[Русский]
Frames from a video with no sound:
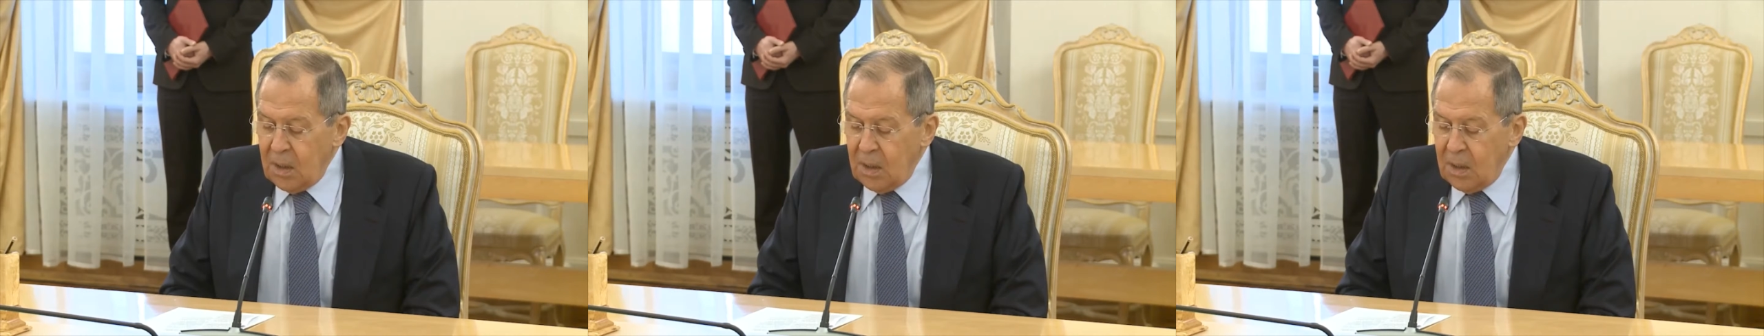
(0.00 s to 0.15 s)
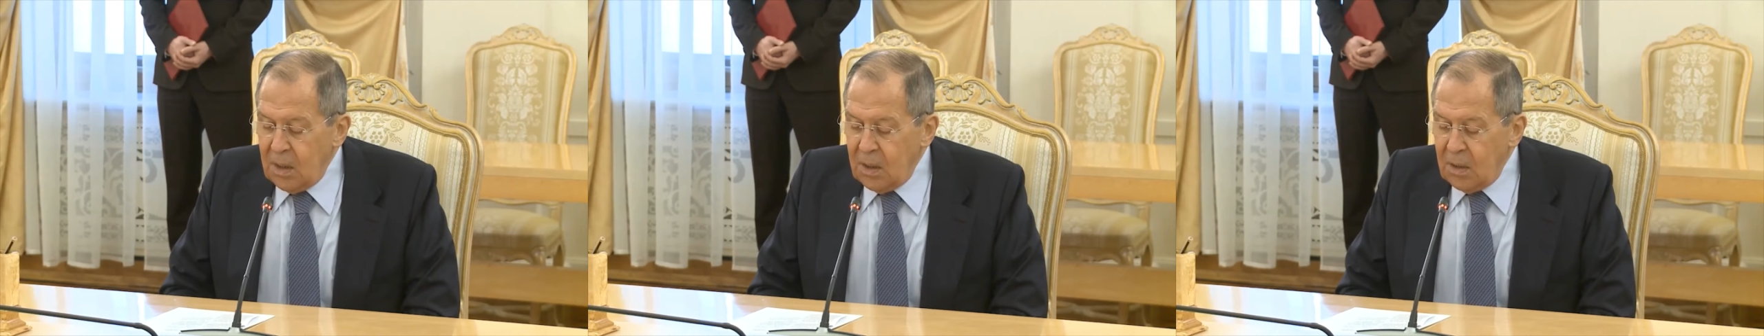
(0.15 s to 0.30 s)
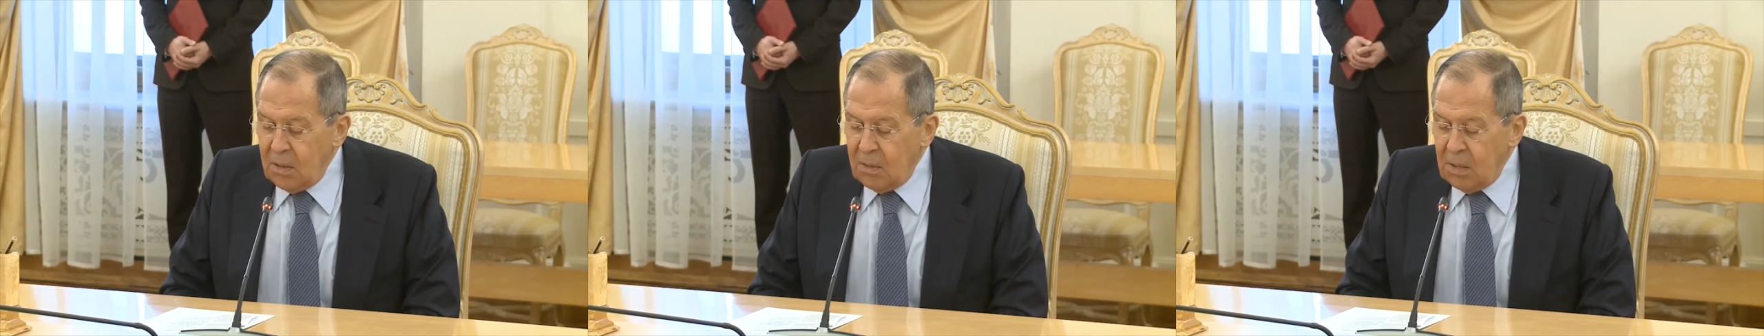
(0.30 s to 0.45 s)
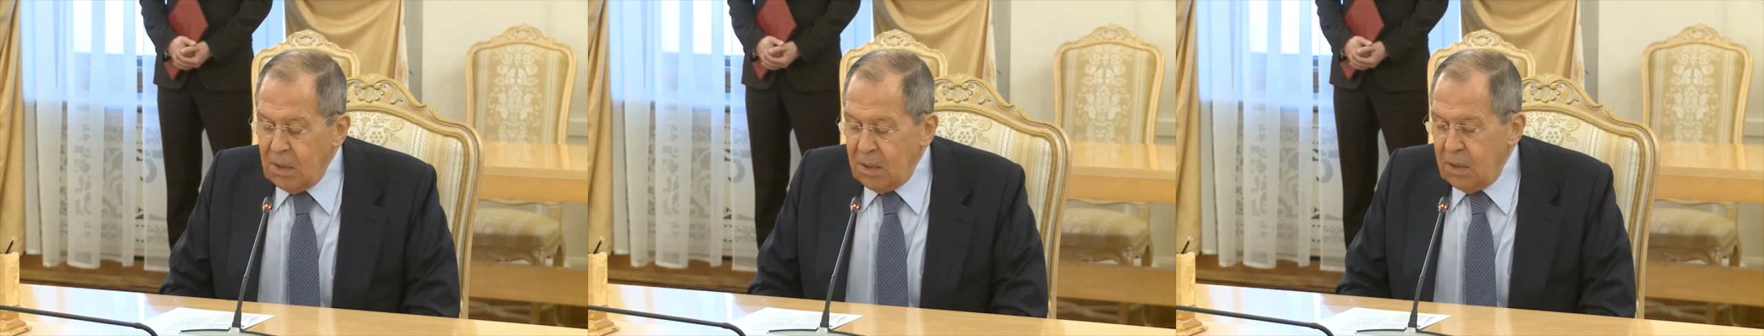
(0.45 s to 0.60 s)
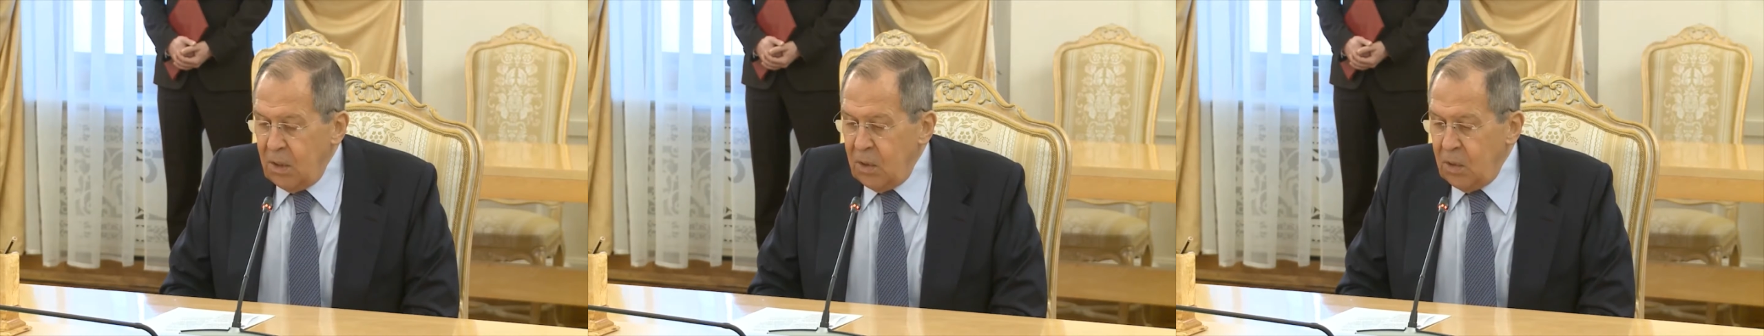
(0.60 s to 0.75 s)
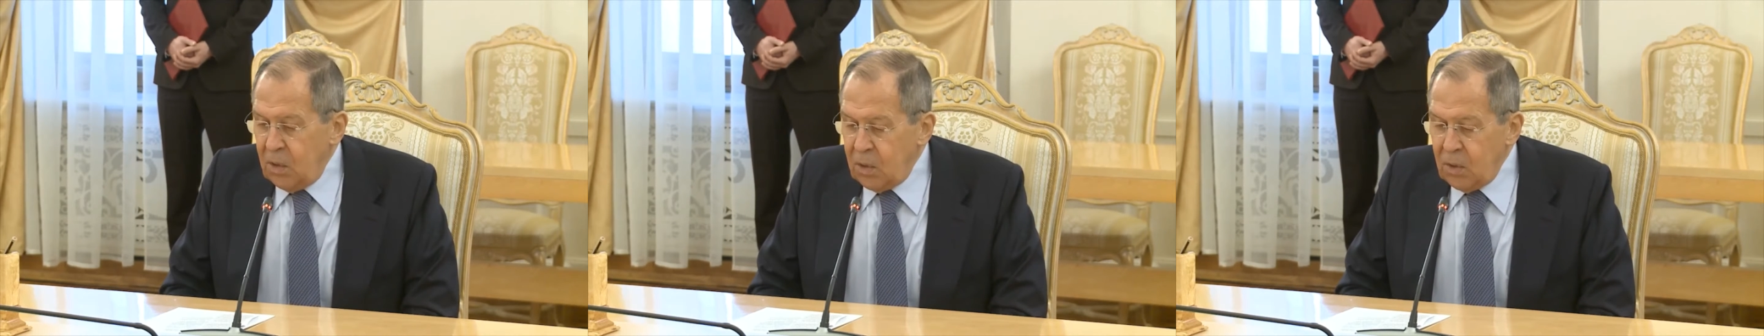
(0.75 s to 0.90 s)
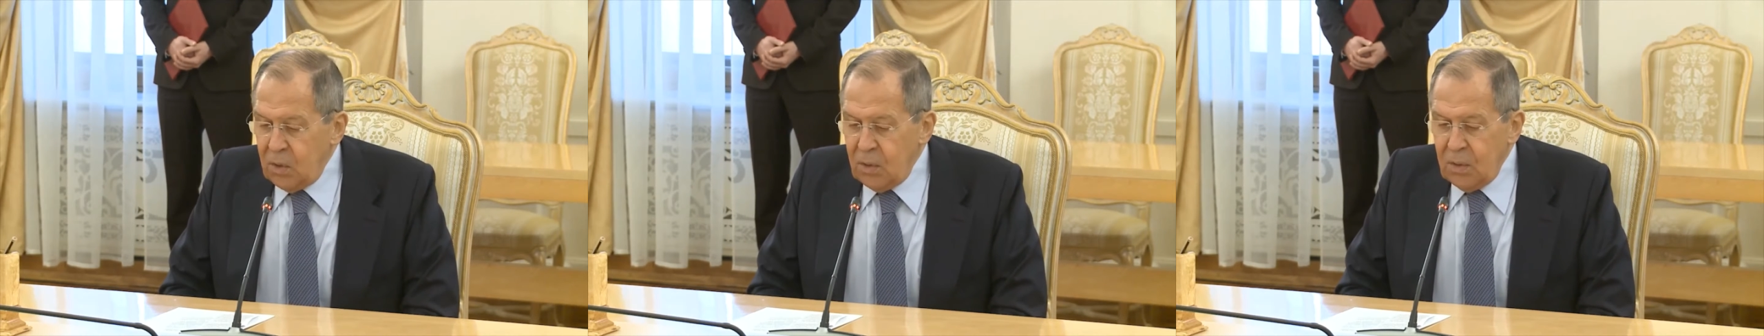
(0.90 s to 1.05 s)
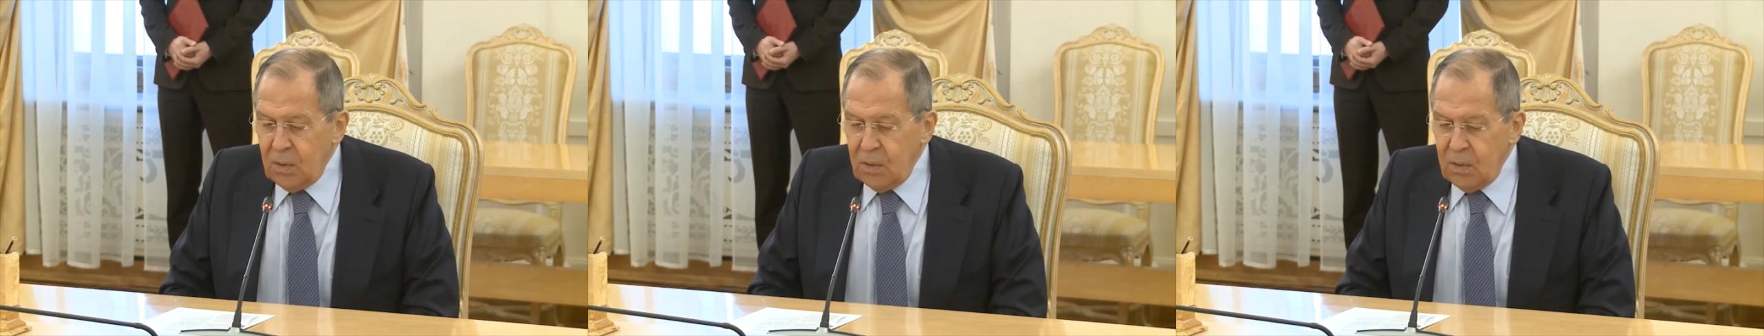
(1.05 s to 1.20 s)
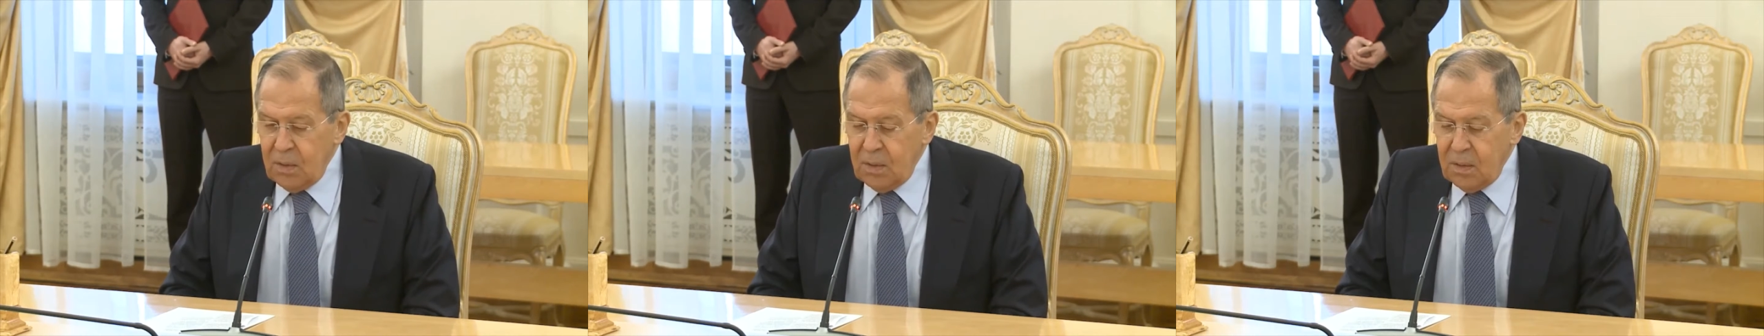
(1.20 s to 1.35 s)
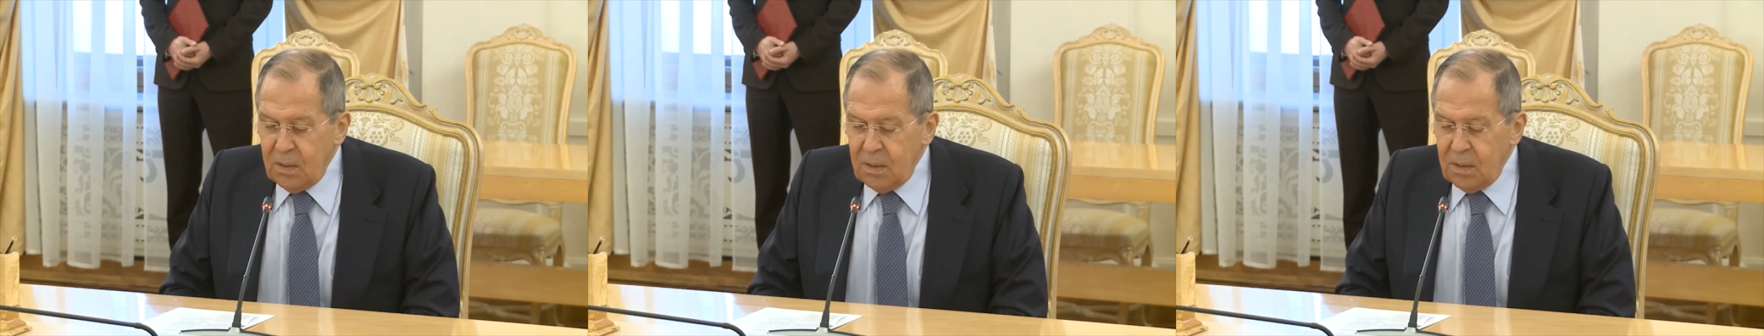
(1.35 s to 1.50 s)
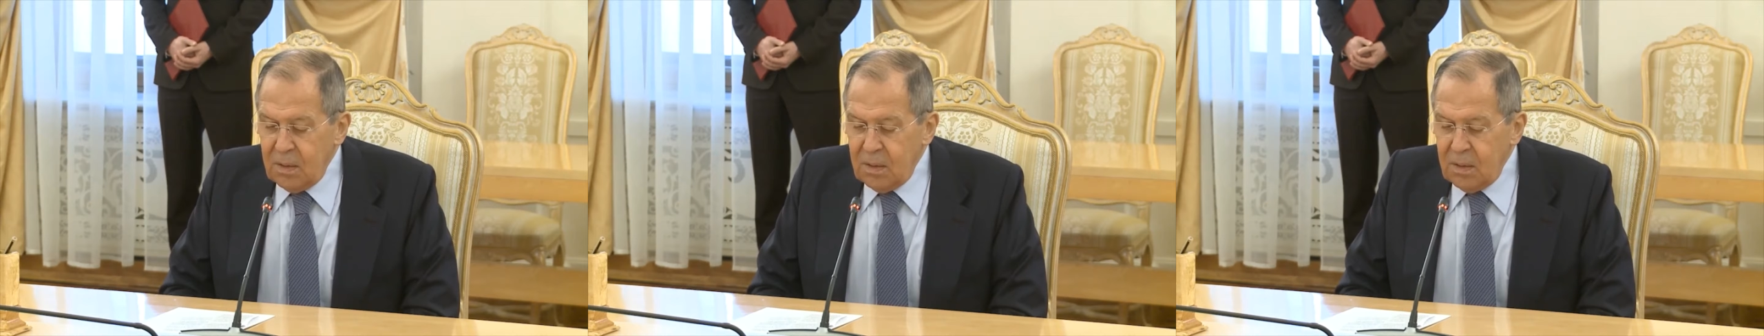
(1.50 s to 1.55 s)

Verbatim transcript: Э, надеюсь, что